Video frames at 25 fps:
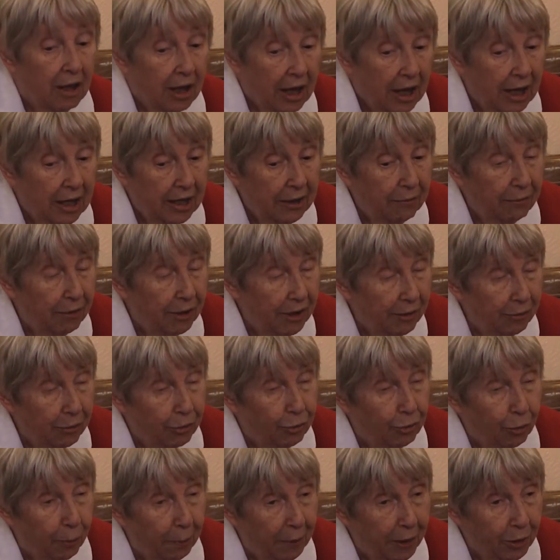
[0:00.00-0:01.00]
e lì volevo
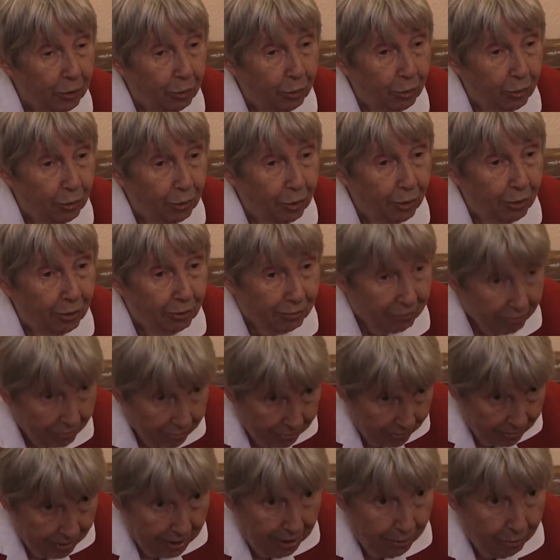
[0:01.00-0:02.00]
soprattutto
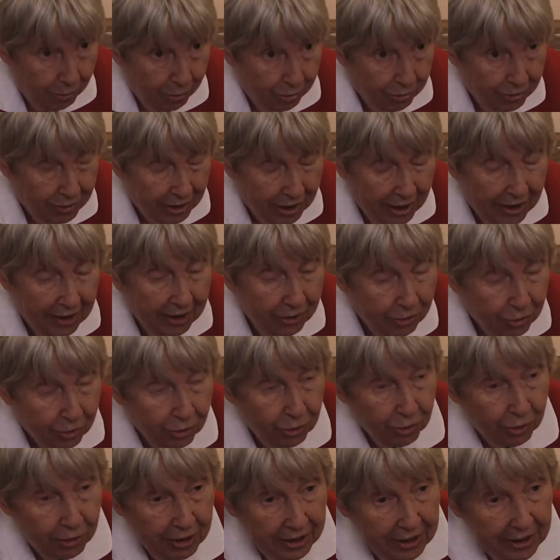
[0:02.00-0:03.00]
dimostrare,
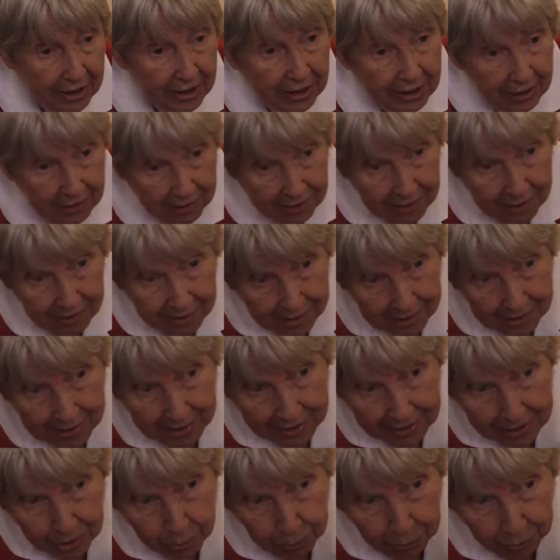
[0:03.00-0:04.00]
sottolineare la
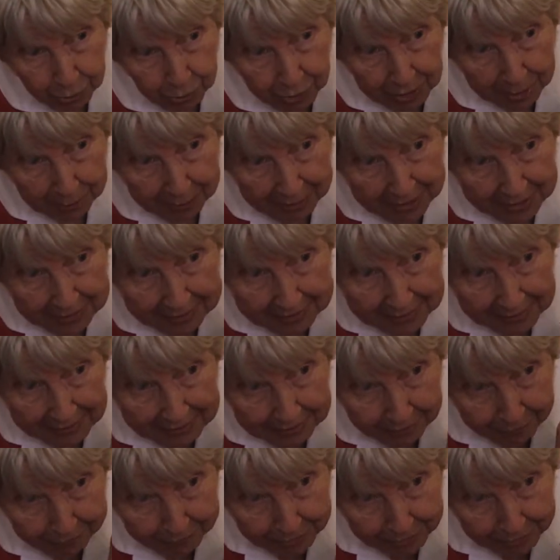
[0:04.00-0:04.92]
responsabilità del